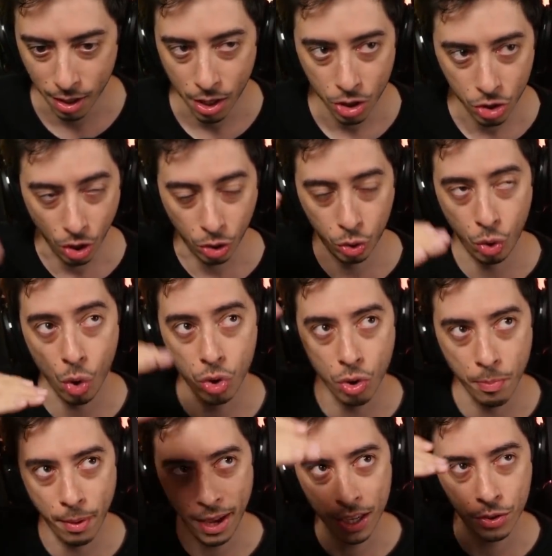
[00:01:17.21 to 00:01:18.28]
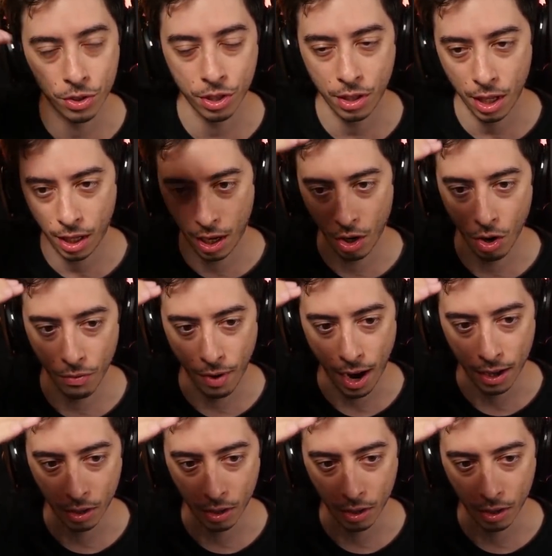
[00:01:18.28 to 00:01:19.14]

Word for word: Só que todo mês você tem que renovar.